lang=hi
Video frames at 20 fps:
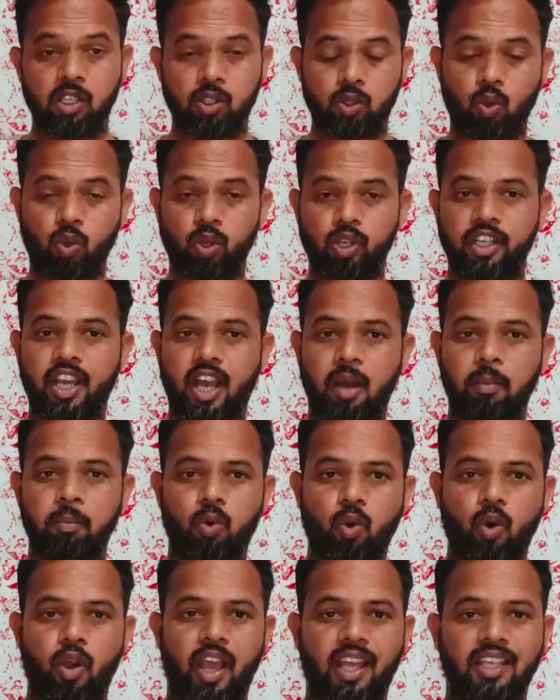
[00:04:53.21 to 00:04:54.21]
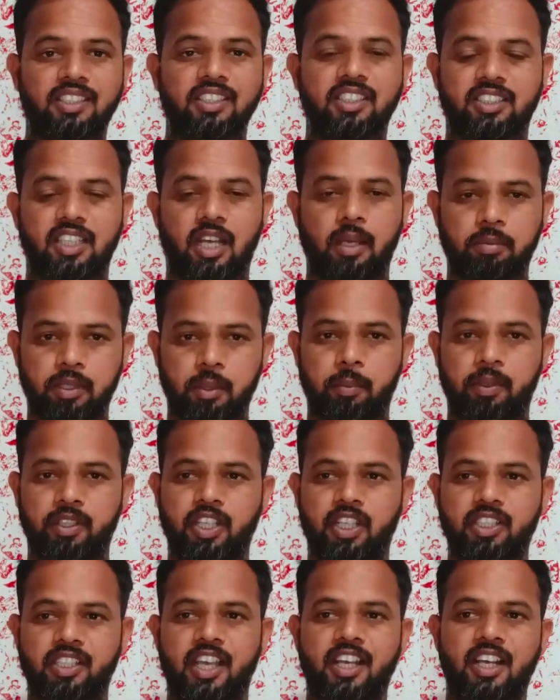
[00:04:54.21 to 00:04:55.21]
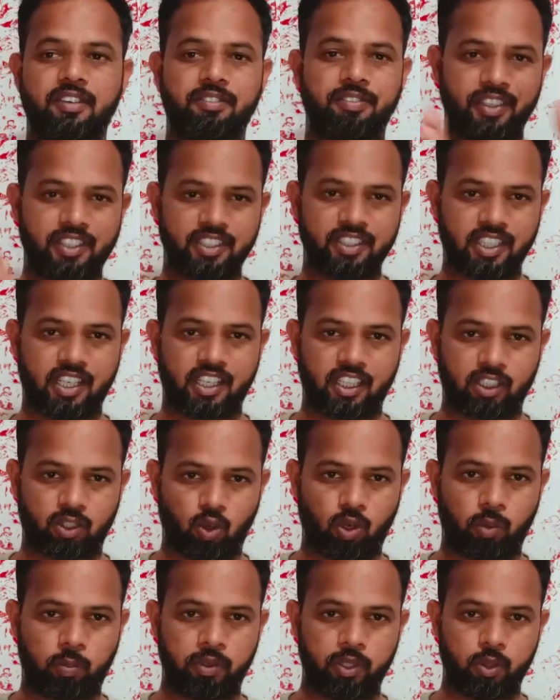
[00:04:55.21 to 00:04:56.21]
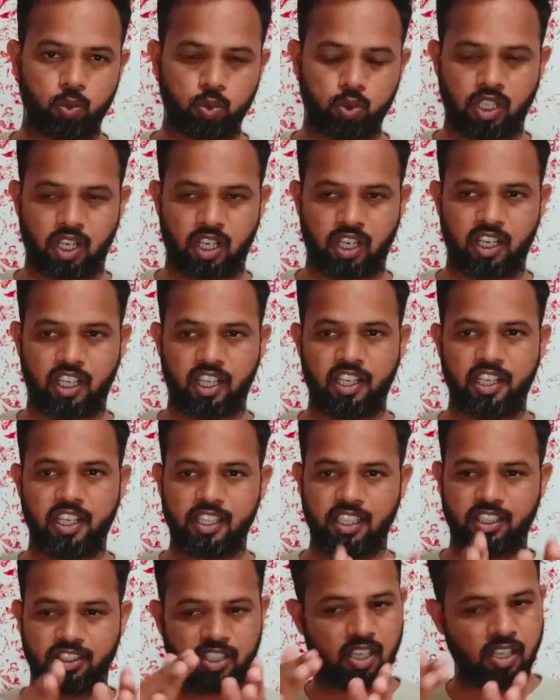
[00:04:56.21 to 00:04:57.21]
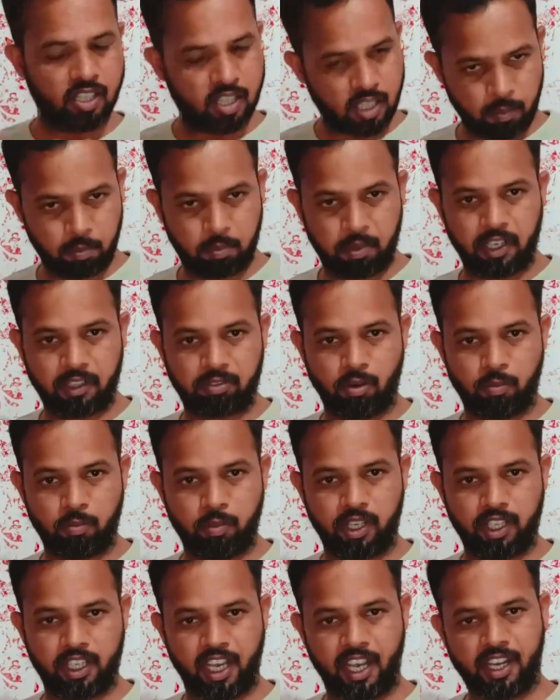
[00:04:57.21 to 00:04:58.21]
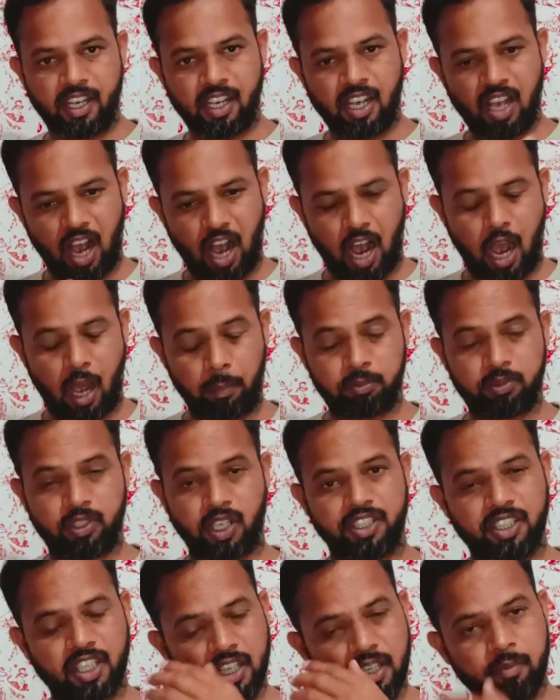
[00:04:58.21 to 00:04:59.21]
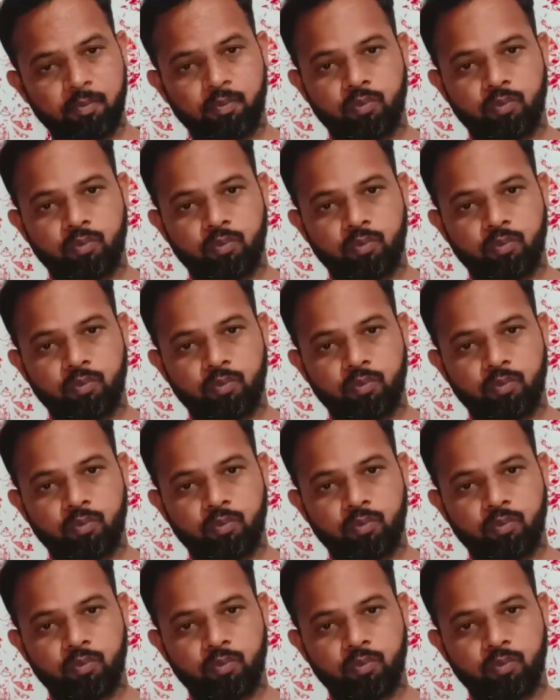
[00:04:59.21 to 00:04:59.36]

तो लियाम को ऐसे हिसाब से भेजा जाएगा फिनिशर के तौर पे यूज करने के लिए कि अच्छा प्लेटफॉर्म बन गया है आप जाइए